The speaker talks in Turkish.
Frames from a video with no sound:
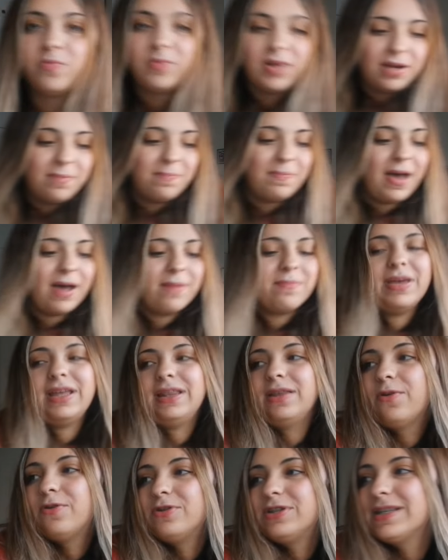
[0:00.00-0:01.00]
mumlarım
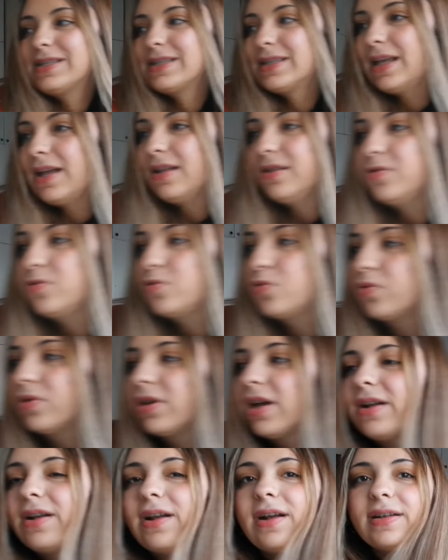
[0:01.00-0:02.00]
pembe arkasından.
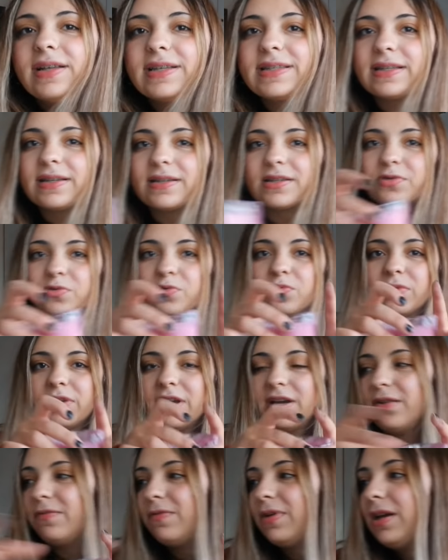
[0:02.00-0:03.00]
Şunlar neredesiniz?
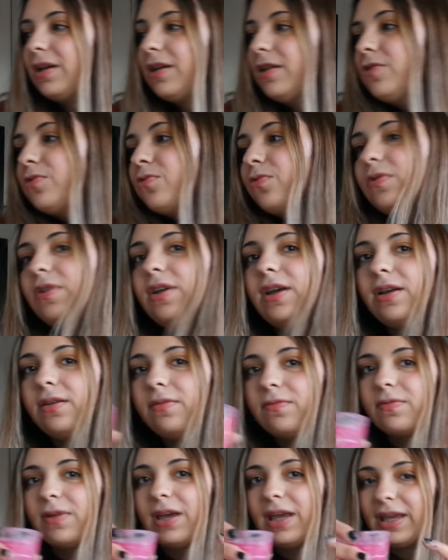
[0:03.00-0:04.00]
Şunlar ve
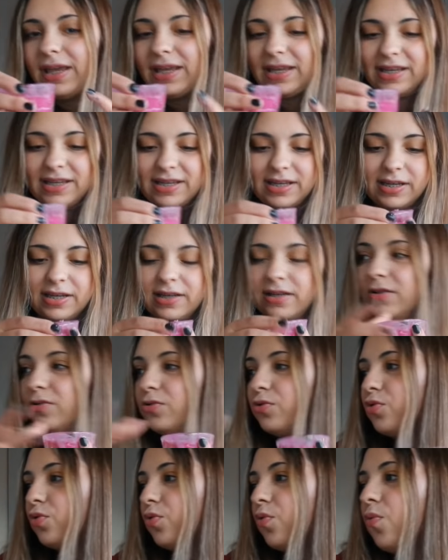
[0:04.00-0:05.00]
şunlar ve
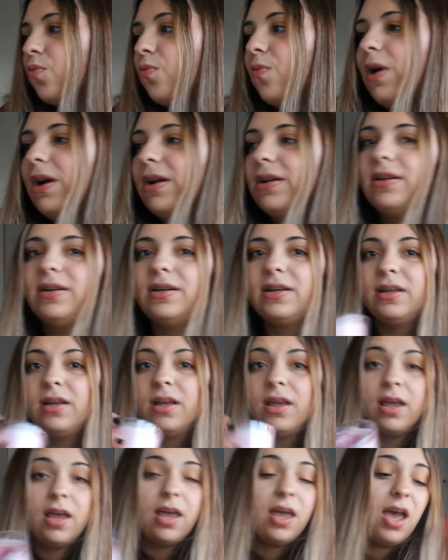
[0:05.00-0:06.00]
şu vardı.
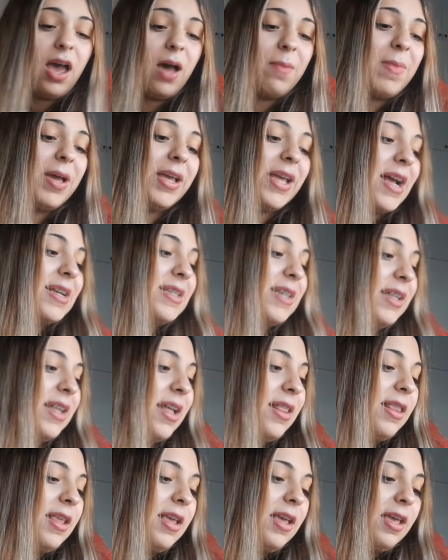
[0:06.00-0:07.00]
Ama
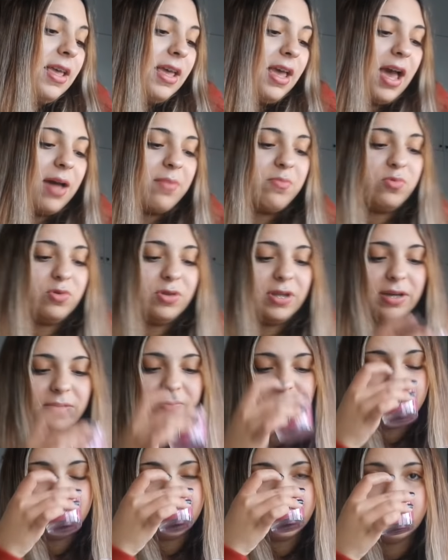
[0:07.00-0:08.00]
gerçekten hem
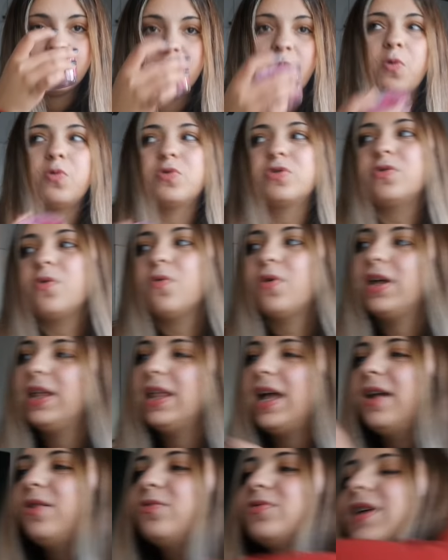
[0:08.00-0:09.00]
bunların kokusu o kadar